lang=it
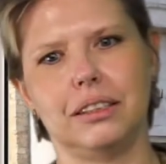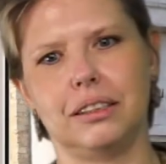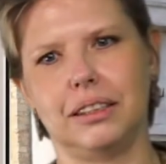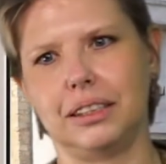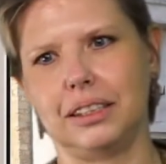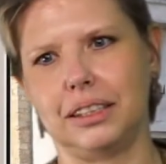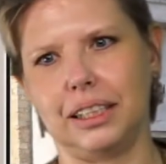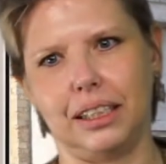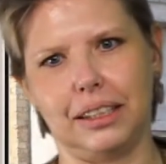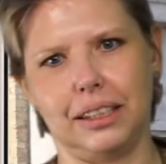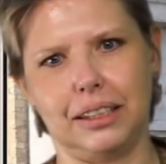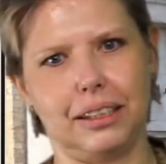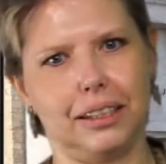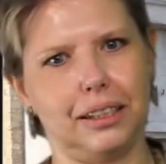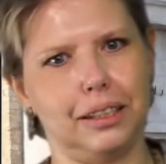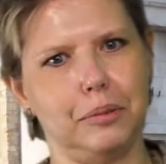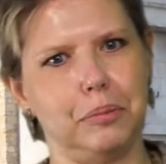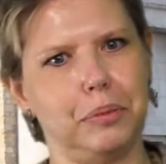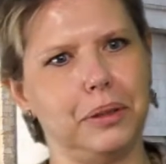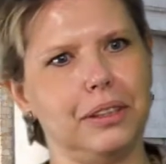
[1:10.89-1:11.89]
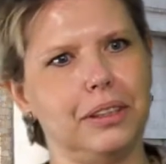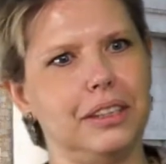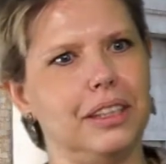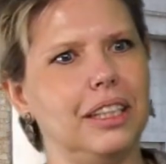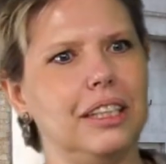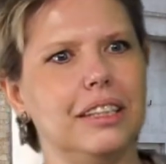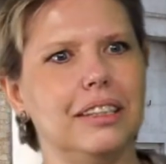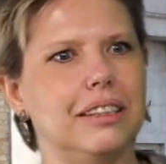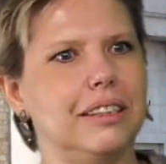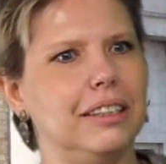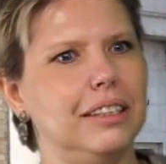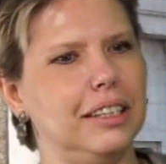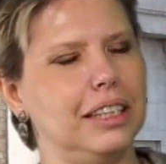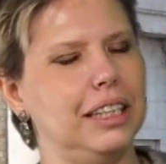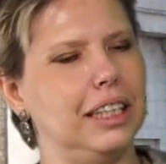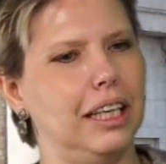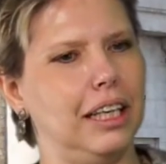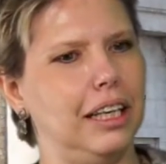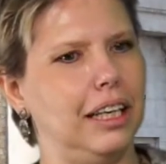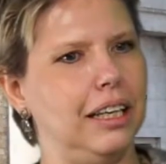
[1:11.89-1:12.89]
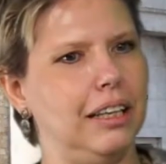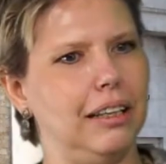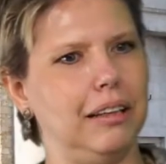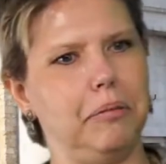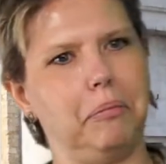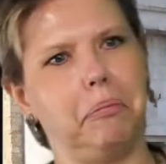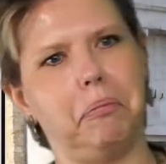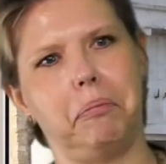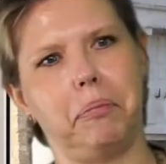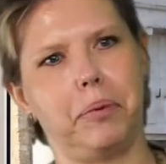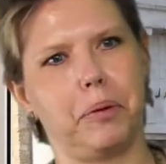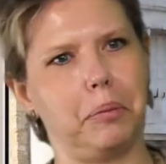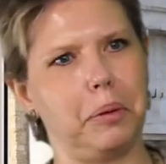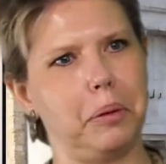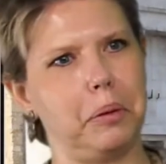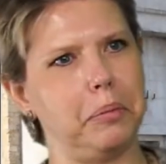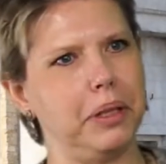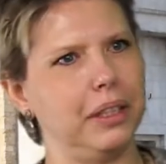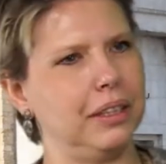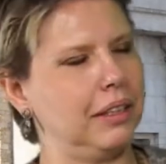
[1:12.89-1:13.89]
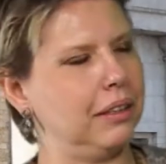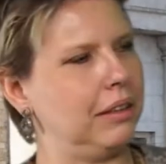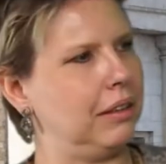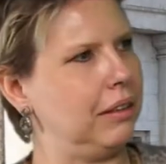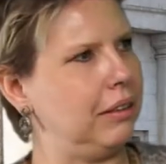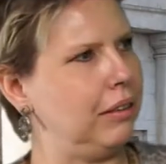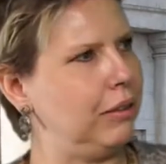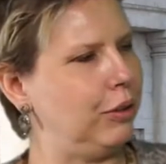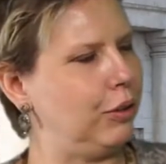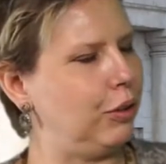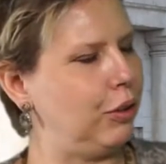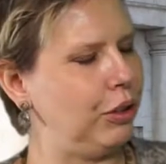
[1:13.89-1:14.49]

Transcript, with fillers: 63 dipendenti e probabilmente in,